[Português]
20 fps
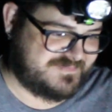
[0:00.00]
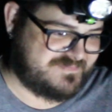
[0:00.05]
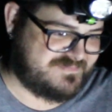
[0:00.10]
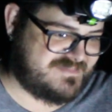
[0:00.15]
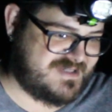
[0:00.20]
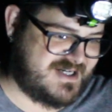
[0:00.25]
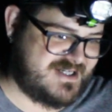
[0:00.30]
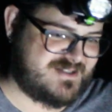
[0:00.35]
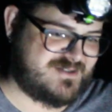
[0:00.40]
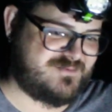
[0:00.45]

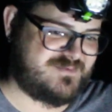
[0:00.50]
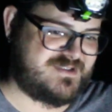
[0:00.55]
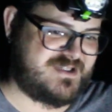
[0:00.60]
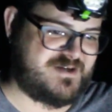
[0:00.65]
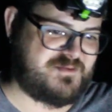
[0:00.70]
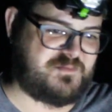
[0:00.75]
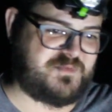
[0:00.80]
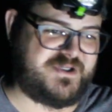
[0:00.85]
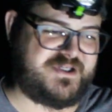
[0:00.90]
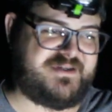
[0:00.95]
mais um
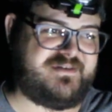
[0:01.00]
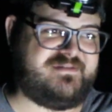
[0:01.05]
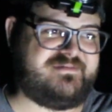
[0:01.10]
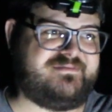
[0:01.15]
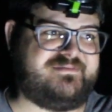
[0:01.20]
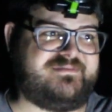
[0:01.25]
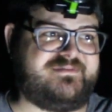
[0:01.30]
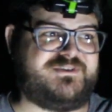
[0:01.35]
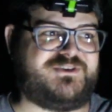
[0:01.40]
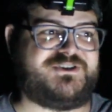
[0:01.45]
tempo aí
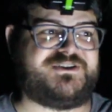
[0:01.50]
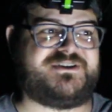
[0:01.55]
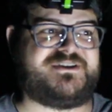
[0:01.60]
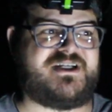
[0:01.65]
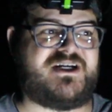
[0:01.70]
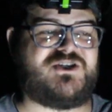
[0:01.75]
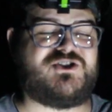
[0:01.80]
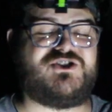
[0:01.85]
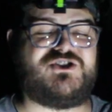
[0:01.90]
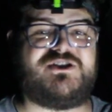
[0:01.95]
de
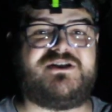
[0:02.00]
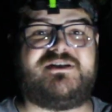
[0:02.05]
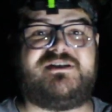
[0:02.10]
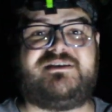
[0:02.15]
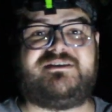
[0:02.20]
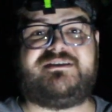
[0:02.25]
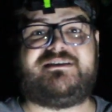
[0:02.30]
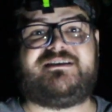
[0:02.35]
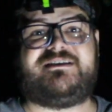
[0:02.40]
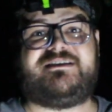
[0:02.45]
estradinha,
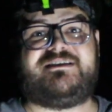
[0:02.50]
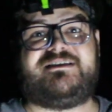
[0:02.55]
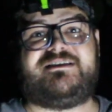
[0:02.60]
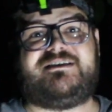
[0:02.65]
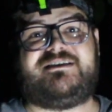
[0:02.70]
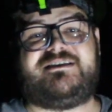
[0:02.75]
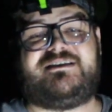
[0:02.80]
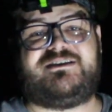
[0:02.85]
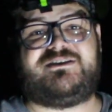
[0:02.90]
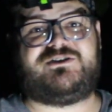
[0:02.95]

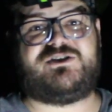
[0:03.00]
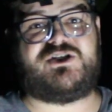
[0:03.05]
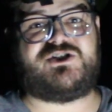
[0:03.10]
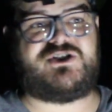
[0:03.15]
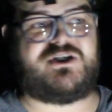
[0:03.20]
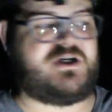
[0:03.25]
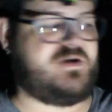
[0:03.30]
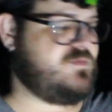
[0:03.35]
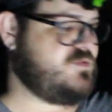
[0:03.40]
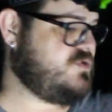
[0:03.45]

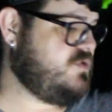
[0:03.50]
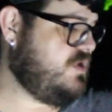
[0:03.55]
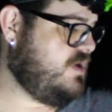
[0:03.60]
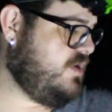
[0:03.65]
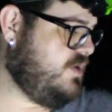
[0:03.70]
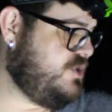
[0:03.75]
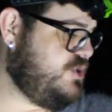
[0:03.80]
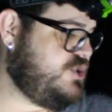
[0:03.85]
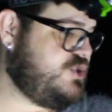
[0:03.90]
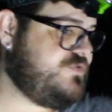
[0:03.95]
nós chegamos no
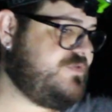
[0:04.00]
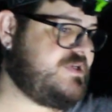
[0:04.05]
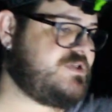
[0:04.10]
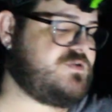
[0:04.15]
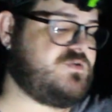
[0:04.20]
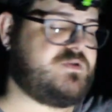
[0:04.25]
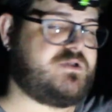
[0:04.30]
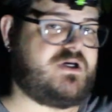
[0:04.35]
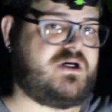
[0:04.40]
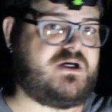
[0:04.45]
local onde a gente vai
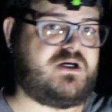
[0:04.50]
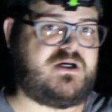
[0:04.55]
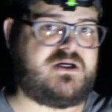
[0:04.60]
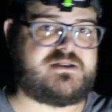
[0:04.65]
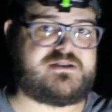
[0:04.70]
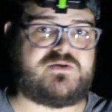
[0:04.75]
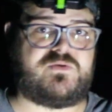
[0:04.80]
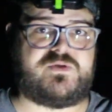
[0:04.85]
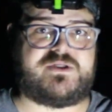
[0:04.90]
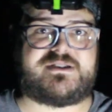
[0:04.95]

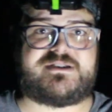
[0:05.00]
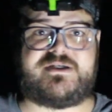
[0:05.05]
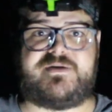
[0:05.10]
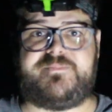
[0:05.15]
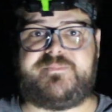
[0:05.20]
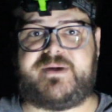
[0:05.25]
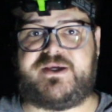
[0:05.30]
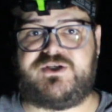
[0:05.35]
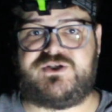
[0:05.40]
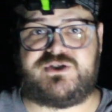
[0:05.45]
soltar a segunda
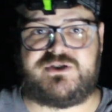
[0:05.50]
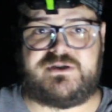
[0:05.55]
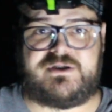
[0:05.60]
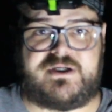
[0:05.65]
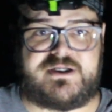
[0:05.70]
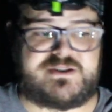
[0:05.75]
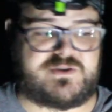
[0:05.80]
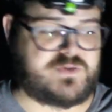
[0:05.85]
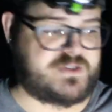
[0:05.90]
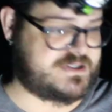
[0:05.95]
serpente.
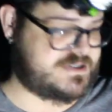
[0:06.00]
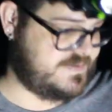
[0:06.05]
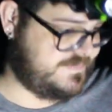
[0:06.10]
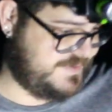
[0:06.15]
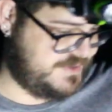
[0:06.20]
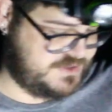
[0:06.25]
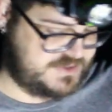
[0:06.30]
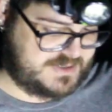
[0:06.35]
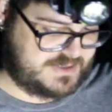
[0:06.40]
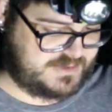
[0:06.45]
A segunda
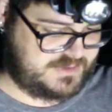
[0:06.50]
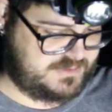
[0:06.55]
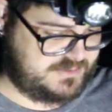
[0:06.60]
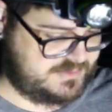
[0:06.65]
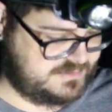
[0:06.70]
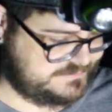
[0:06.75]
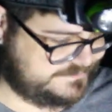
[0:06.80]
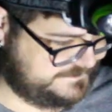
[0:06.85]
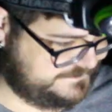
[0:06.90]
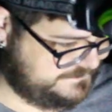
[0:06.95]
serpente está aqui,
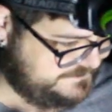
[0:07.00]
ó.